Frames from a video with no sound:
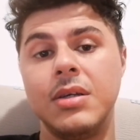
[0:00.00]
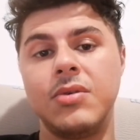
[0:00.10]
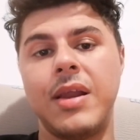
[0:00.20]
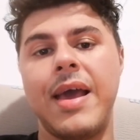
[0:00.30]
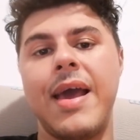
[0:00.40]

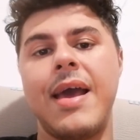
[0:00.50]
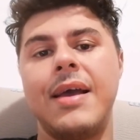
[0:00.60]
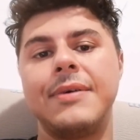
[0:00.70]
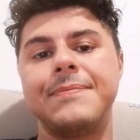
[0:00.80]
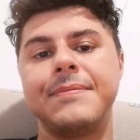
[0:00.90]
non
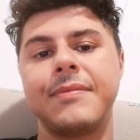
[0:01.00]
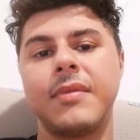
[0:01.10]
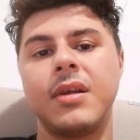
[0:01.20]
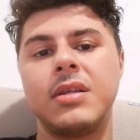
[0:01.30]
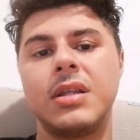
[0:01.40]
è mm,
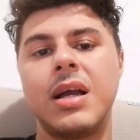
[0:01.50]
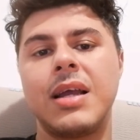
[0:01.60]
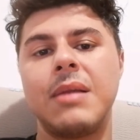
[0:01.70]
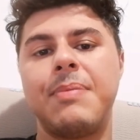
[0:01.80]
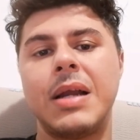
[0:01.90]

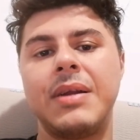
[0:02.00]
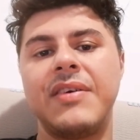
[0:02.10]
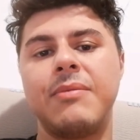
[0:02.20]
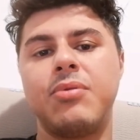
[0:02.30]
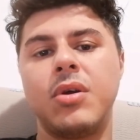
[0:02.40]
anche il Parma
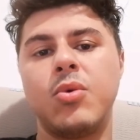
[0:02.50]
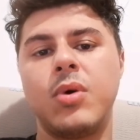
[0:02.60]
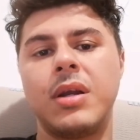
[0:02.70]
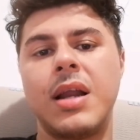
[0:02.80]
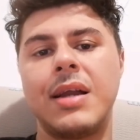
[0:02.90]
deve un po'
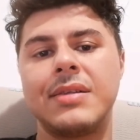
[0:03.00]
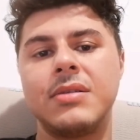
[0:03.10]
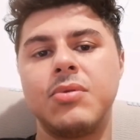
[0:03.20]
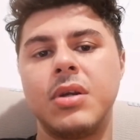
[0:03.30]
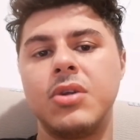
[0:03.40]
inquadrarsi
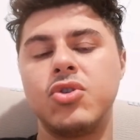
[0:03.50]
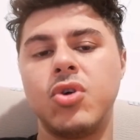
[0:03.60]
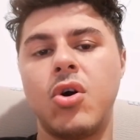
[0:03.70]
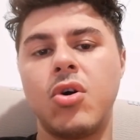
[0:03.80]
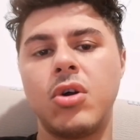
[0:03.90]
un po' nel
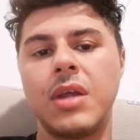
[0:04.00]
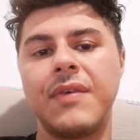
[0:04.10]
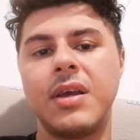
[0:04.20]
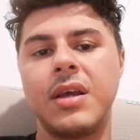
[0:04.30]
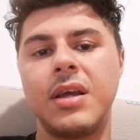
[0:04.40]
gioco,
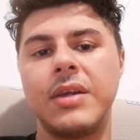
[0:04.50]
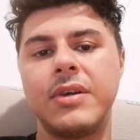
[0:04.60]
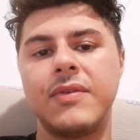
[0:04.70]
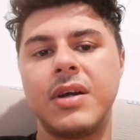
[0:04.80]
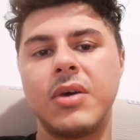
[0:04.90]
deve,
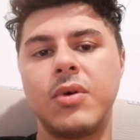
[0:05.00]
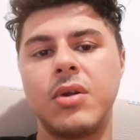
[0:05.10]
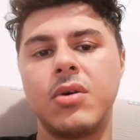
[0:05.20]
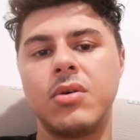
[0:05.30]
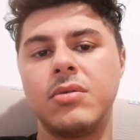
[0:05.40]
deve, trovare,
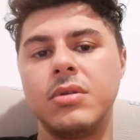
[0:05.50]
qual,